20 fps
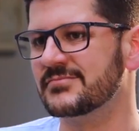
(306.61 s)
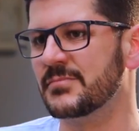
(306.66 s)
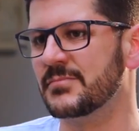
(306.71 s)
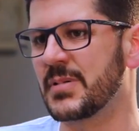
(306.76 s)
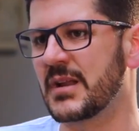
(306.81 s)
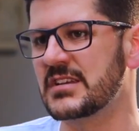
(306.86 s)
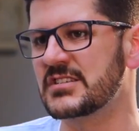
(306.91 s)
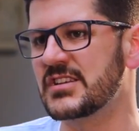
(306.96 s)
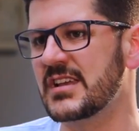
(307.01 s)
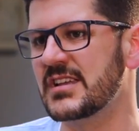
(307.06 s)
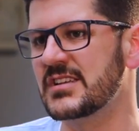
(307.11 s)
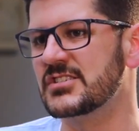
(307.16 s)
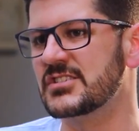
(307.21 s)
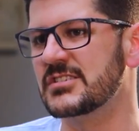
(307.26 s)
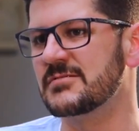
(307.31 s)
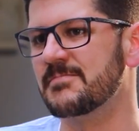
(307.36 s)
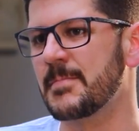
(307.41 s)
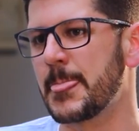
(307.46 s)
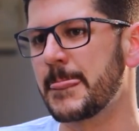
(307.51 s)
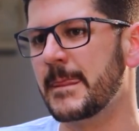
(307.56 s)
pra
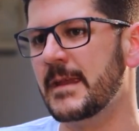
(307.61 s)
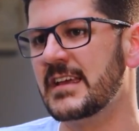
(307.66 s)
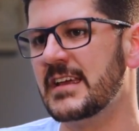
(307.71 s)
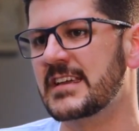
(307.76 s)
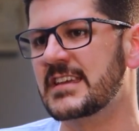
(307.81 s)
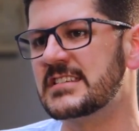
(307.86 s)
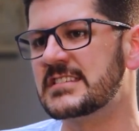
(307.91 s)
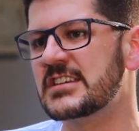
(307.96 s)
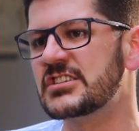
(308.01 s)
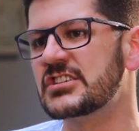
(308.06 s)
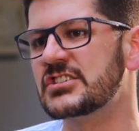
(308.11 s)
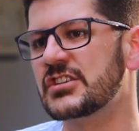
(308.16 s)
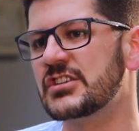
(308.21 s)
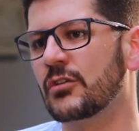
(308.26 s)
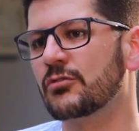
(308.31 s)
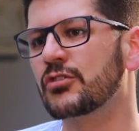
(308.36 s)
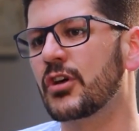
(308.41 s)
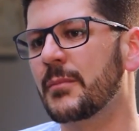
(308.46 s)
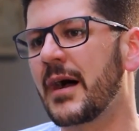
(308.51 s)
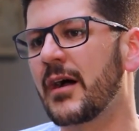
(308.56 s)
gente que se a gente
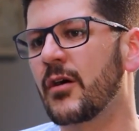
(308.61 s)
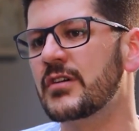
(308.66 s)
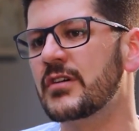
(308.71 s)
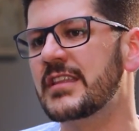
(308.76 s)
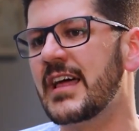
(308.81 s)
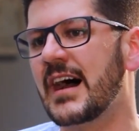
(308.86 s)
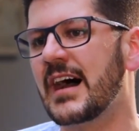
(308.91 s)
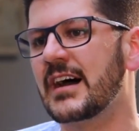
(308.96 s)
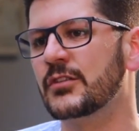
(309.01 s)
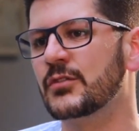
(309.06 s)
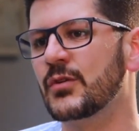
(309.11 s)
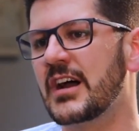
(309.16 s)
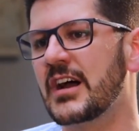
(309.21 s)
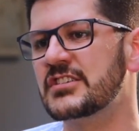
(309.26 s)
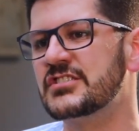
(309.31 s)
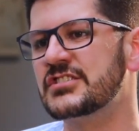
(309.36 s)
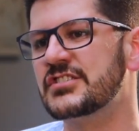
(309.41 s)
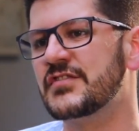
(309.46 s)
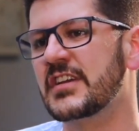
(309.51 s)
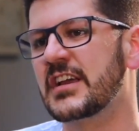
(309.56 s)
não tomar cuidado, a
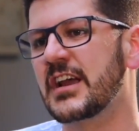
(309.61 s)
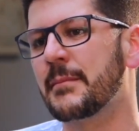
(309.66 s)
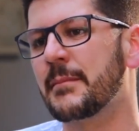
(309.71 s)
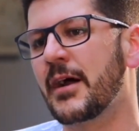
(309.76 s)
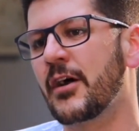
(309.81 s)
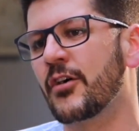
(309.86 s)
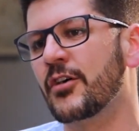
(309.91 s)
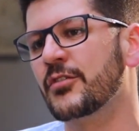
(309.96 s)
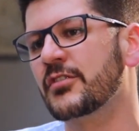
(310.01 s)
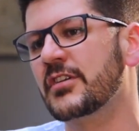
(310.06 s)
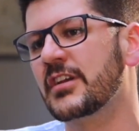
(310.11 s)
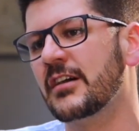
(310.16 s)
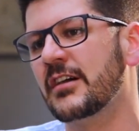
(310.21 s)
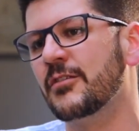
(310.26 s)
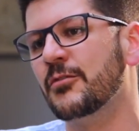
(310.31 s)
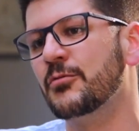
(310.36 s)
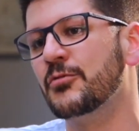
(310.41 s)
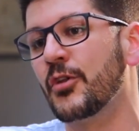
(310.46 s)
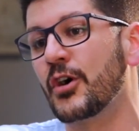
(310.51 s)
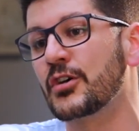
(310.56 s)
gente fica maior do que
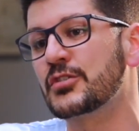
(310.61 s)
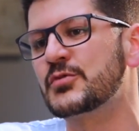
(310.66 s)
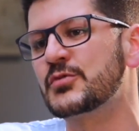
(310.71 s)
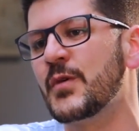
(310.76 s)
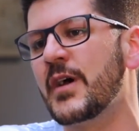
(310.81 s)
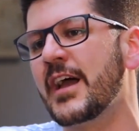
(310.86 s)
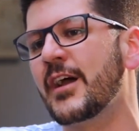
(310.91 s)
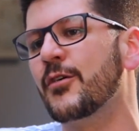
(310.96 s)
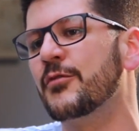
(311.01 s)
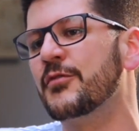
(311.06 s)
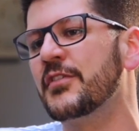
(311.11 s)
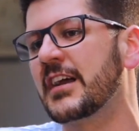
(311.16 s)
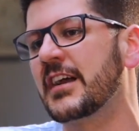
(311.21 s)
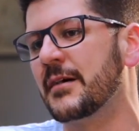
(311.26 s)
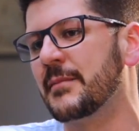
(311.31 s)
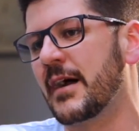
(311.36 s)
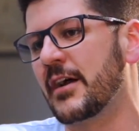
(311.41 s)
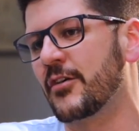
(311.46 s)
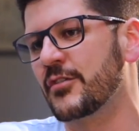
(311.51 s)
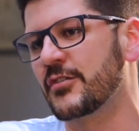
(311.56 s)
o nosso ego fica
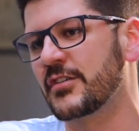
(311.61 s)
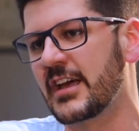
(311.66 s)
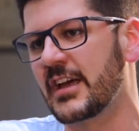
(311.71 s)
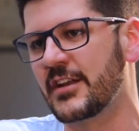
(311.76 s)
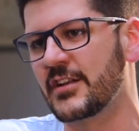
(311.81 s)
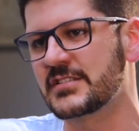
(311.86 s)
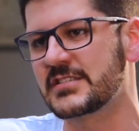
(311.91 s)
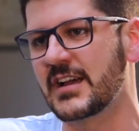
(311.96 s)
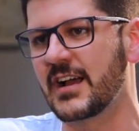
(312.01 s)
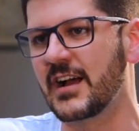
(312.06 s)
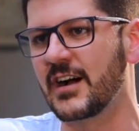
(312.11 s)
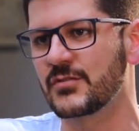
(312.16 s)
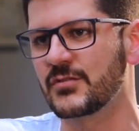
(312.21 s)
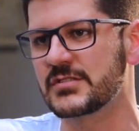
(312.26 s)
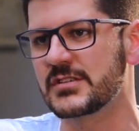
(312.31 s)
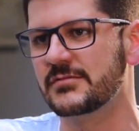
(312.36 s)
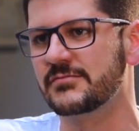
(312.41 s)
maior do que a nossa causa.